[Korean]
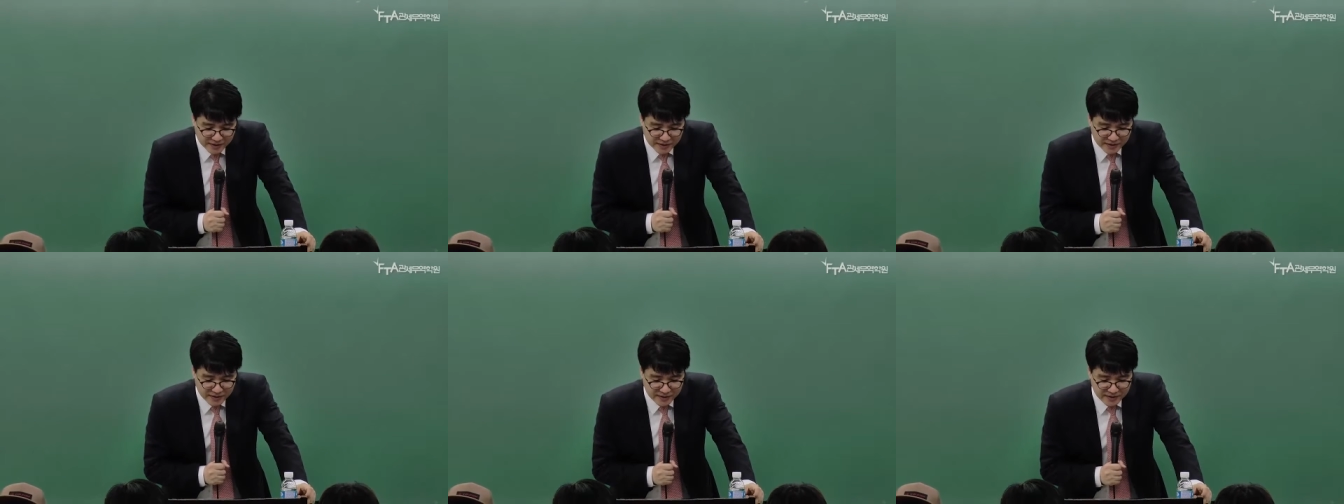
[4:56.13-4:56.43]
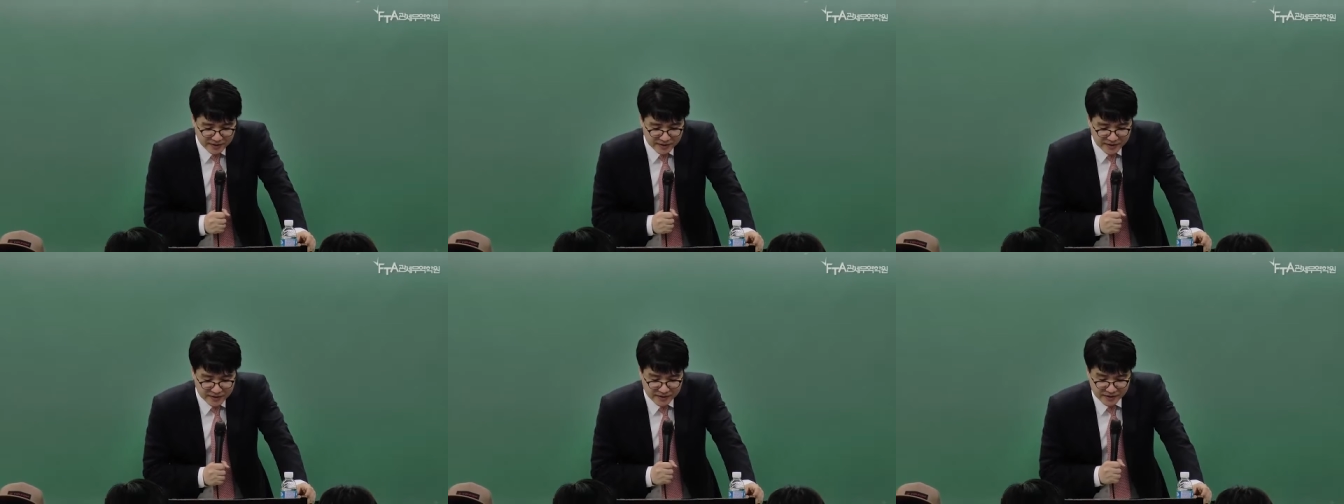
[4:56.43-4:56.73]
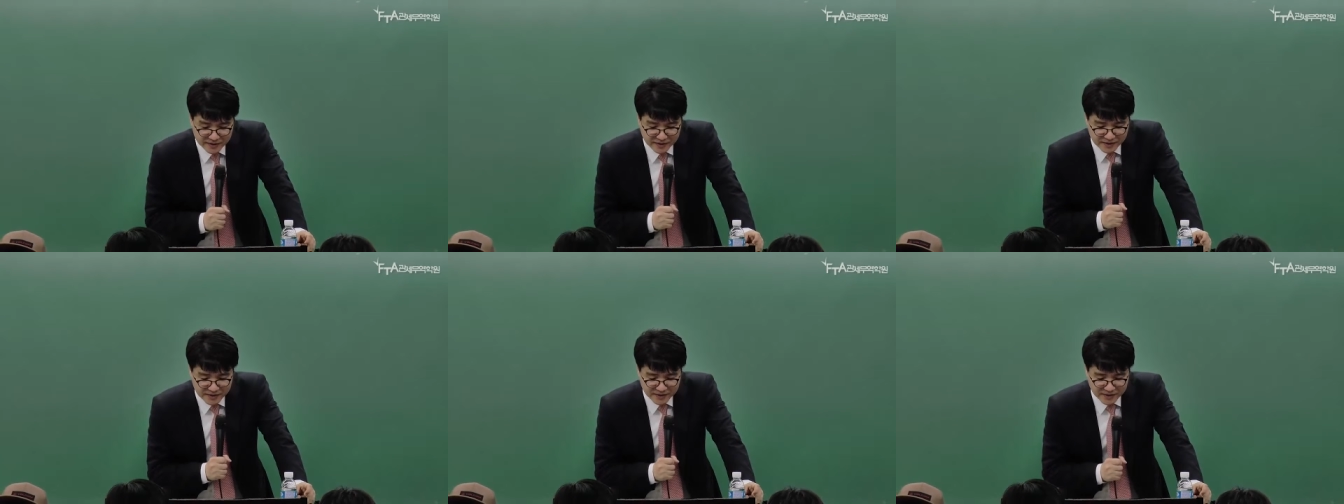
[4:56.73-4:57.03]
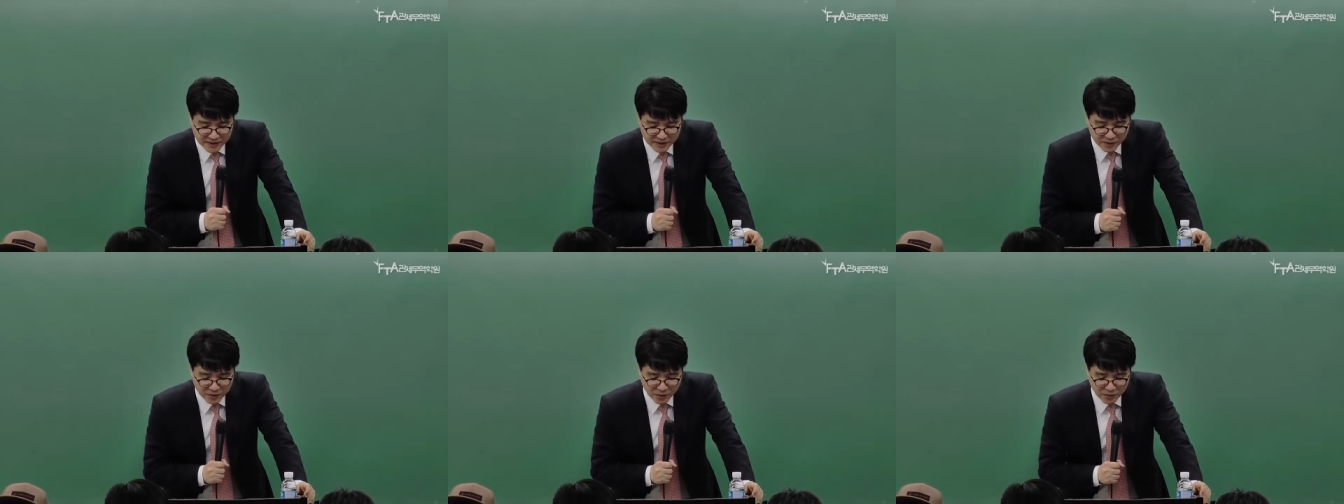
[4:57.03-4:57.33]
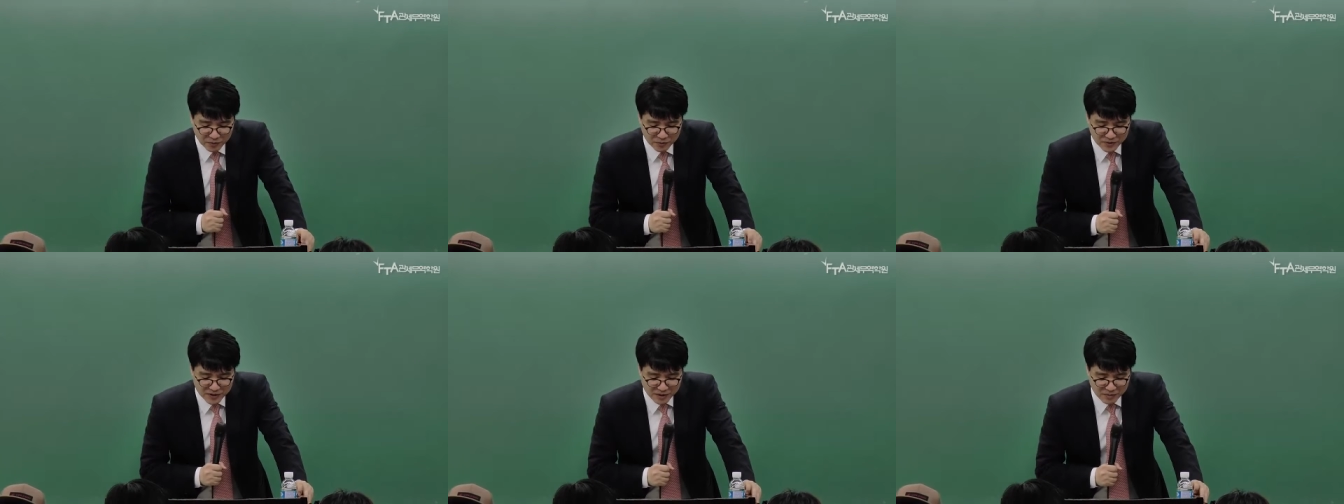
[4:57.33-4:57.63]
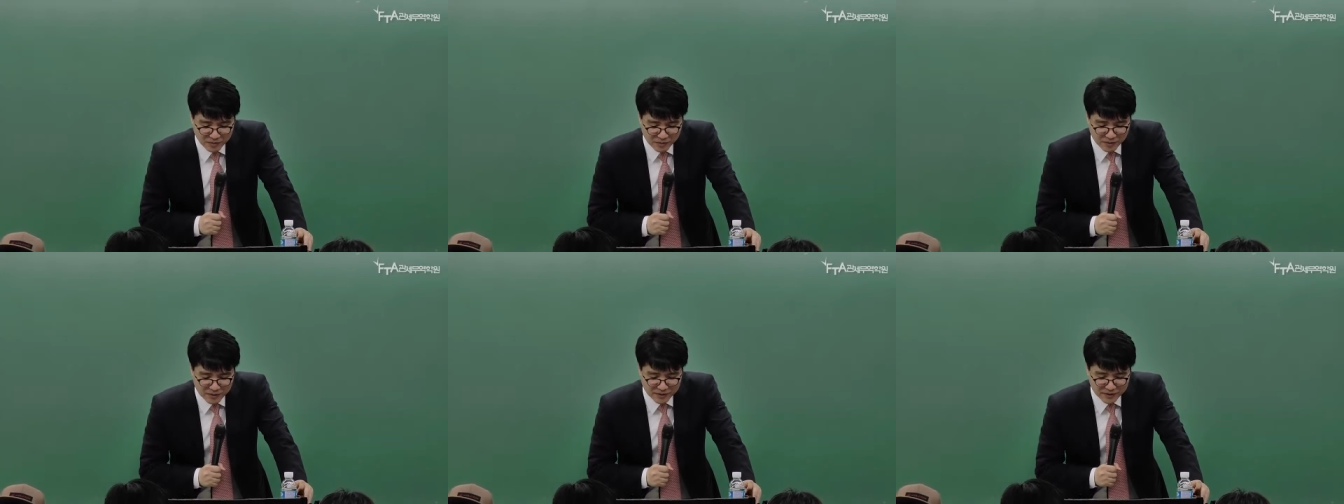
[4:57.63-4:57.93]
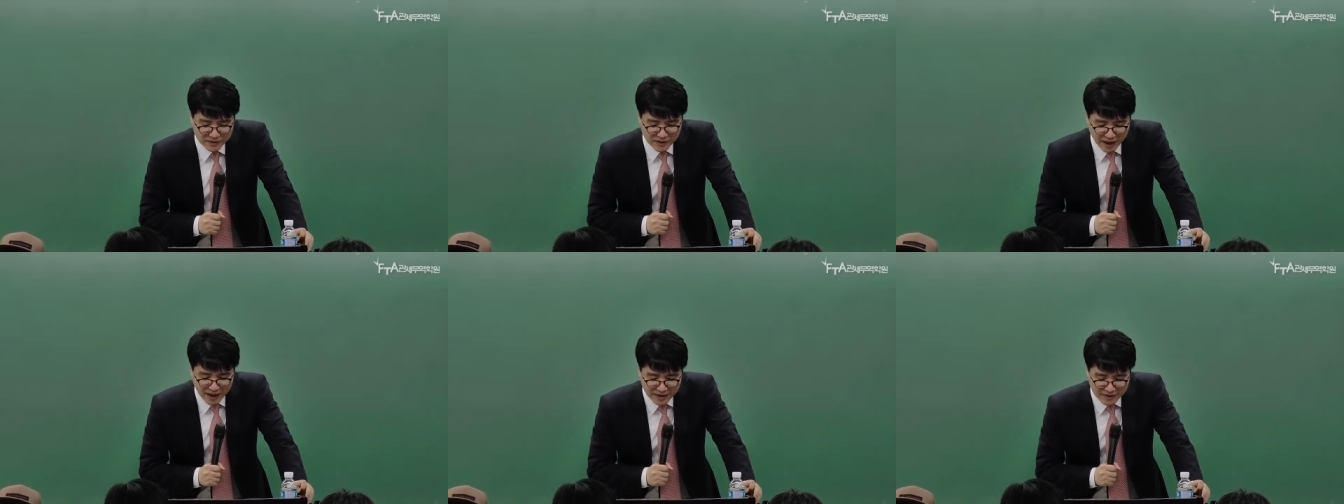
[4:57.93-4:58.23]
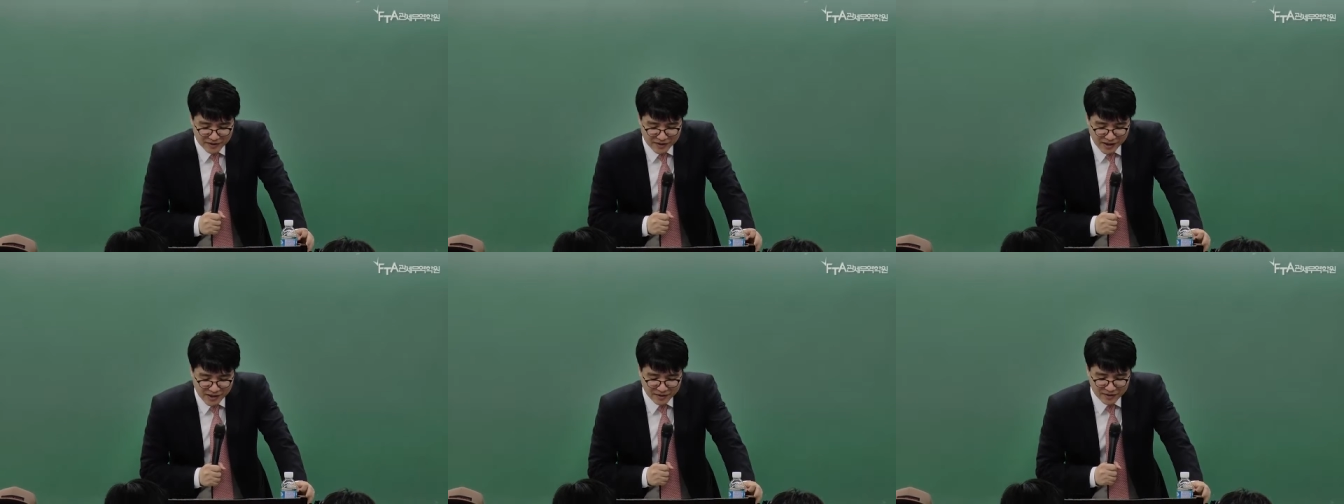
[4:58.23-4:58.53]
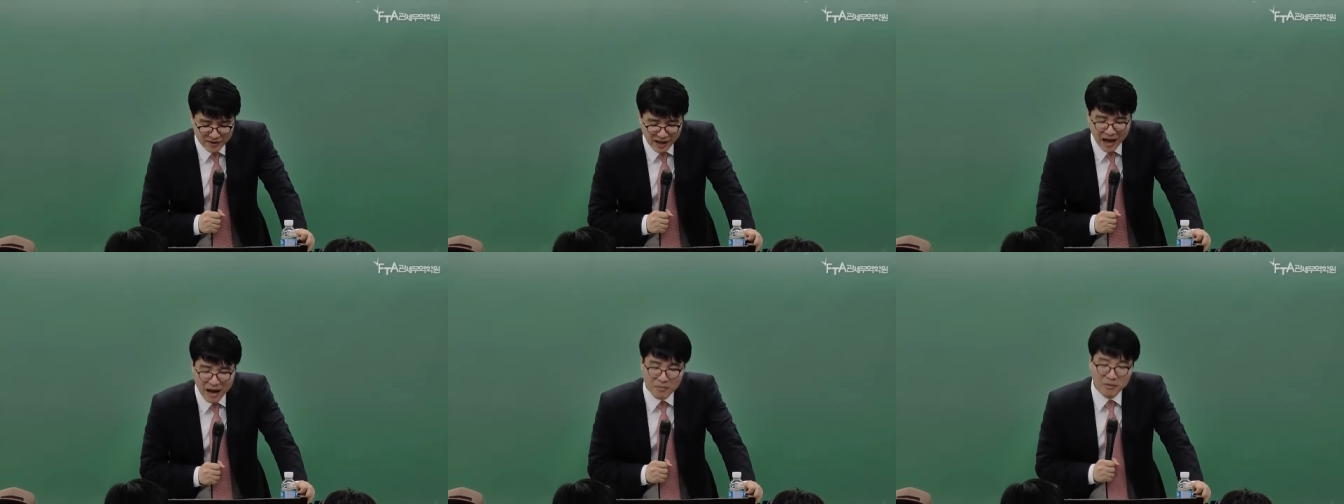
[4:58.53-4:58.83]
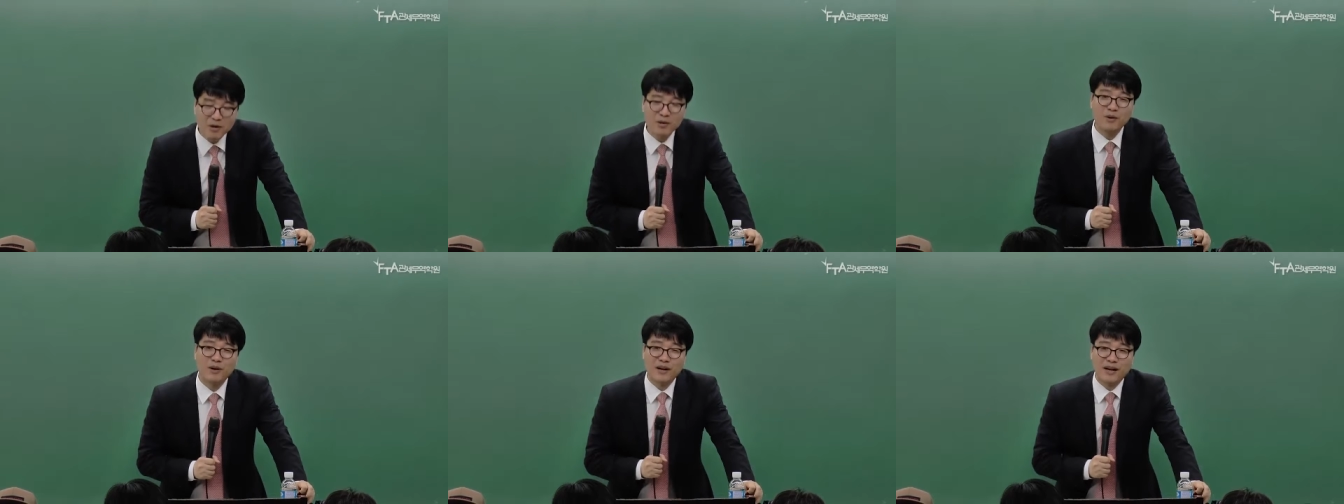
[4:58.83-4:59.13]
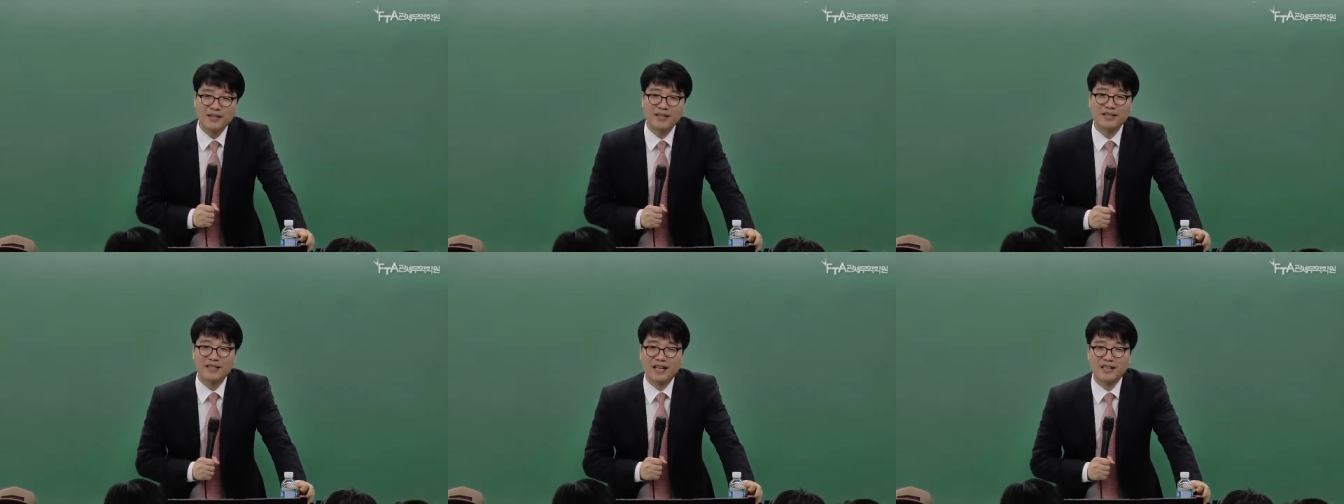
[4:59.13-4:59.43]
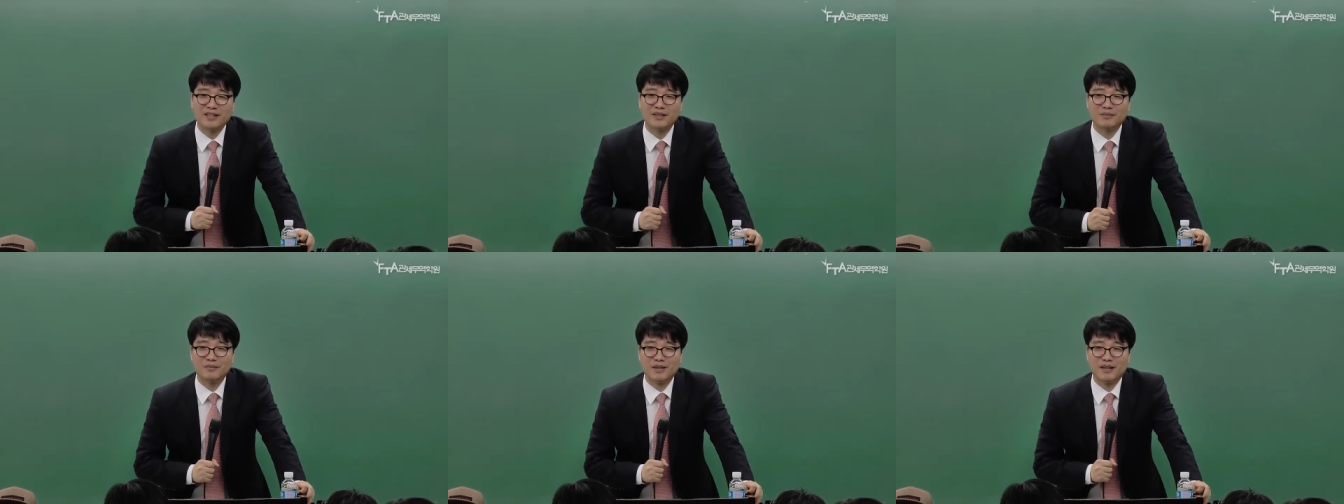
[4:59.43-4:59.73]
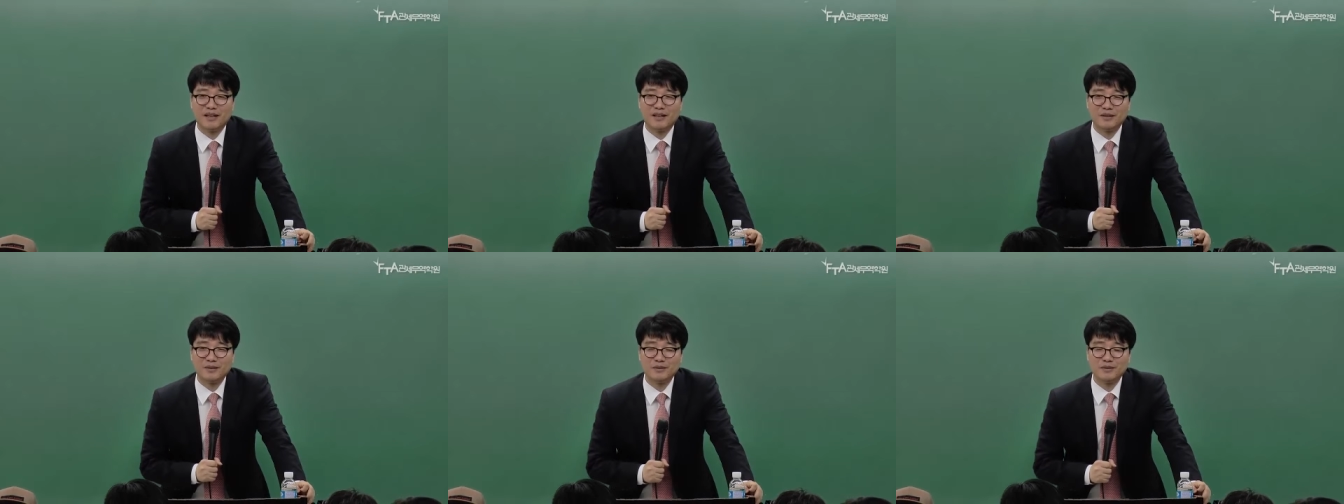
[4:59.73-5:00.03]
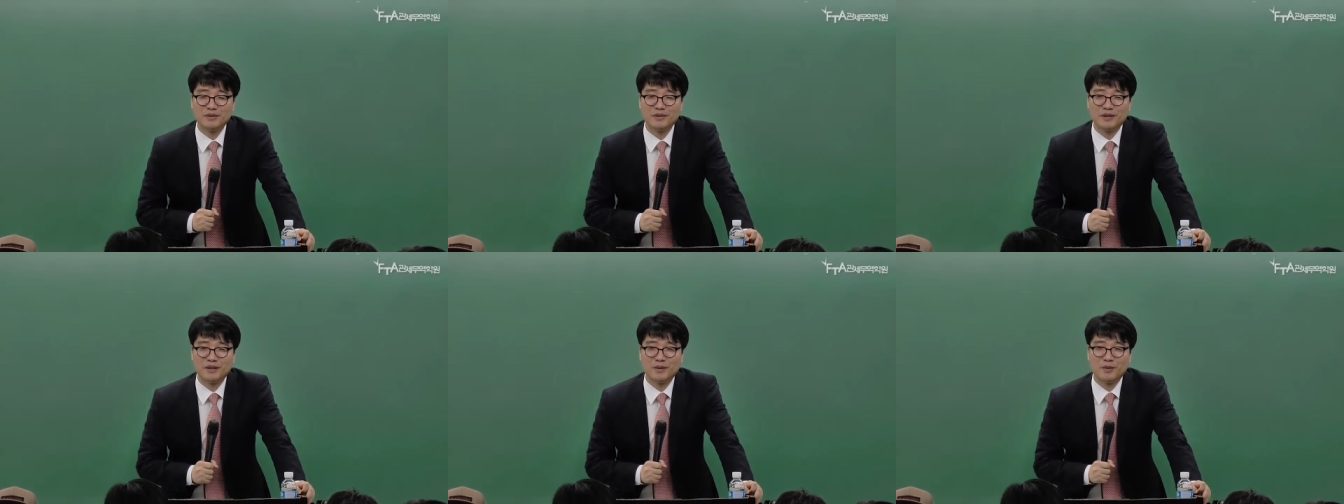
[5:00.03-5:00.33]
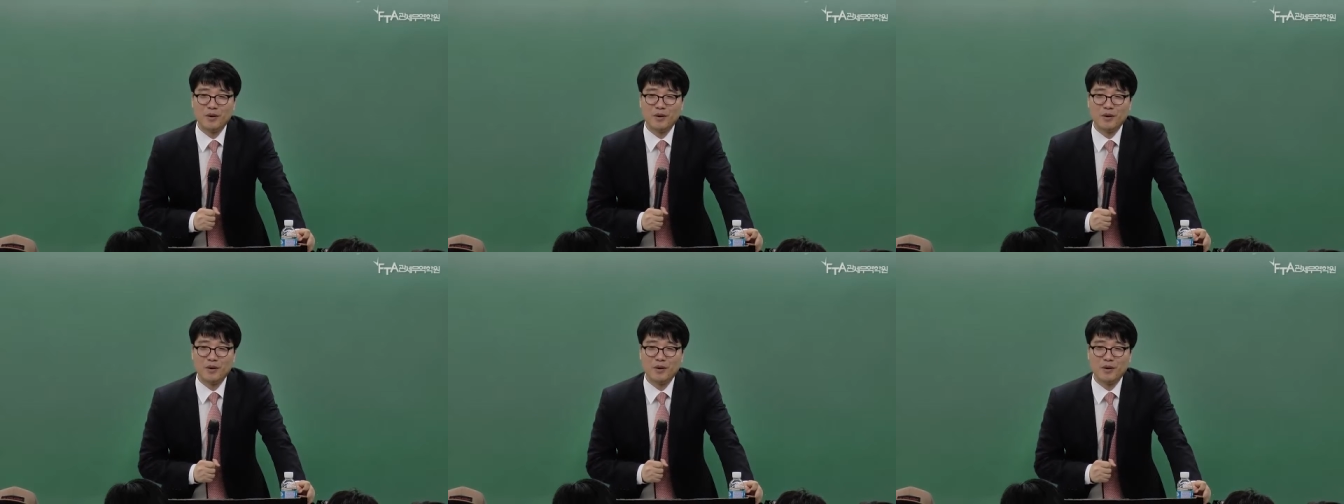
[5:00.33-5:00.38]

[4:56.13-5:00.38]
어, 이제 요 문제를 보면 당장 답을 원하시지 않습니까, 여러분들?